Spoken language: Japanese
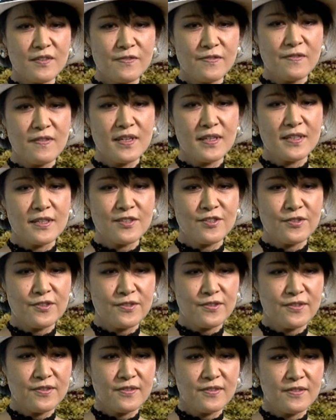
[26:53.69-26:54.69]

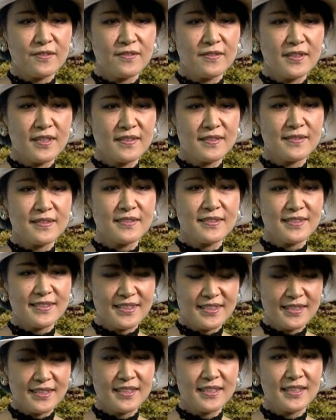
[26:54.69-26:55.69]
フワークです
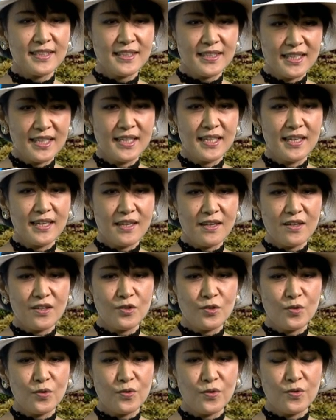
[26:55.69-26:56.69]
し、うんあ
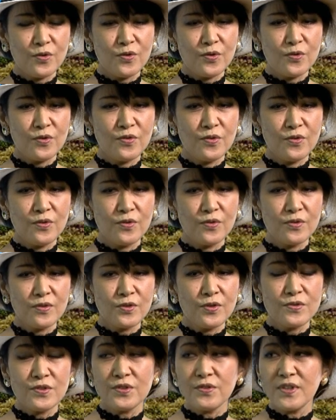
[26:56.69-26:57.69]
の
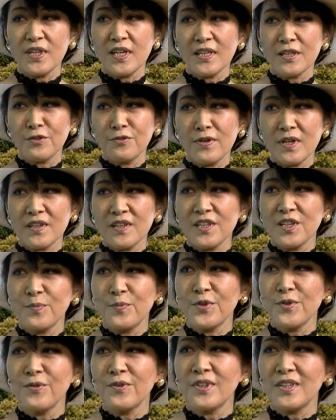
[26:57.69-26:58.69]
途中で桑木
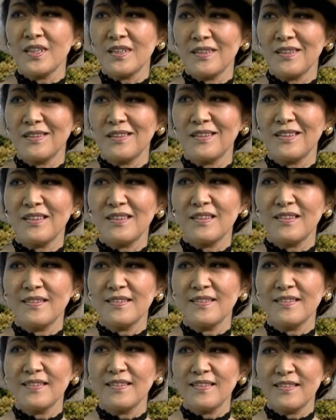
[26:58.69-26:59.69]
病院
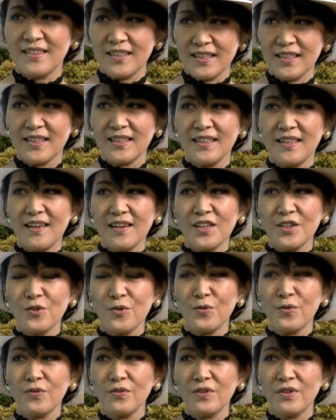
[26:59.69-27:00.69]
にあ
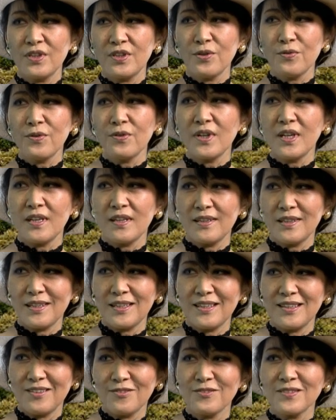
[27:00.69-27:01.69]
の伊藤
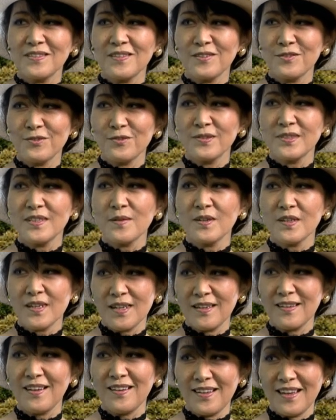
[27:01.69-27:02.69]
園の社長さん
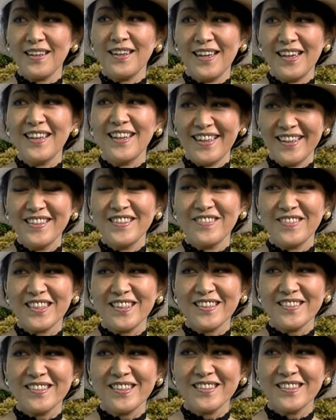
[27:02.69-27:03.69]
から、はい、
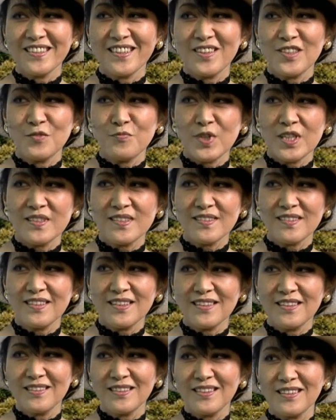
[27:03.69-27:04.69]
私たちが毎月
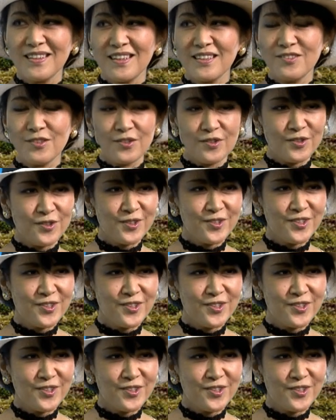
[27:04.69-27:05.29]
行ってるという